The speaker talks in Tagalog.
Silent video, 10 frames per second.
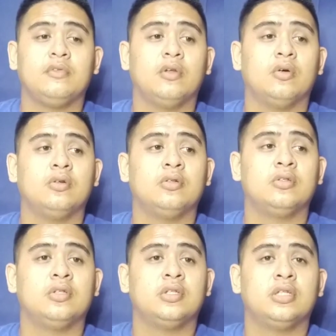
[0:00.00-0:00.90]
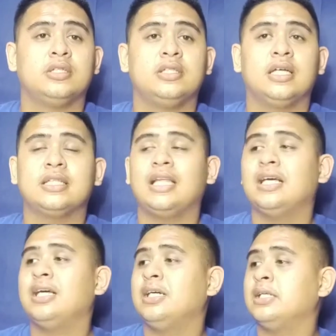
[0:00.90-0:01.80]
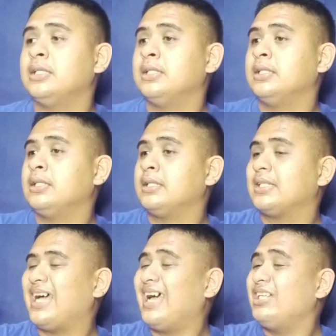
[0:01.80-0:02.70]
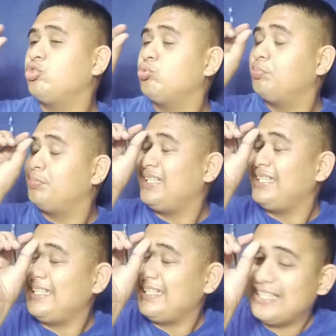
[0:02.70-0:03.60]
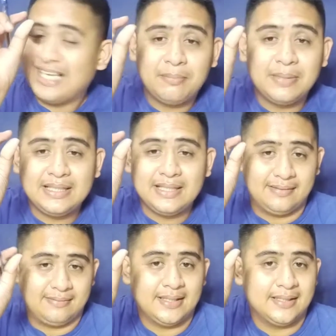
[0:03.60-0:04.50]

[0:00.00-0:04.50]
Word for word: no, na talagang kahit yung pinakamaliit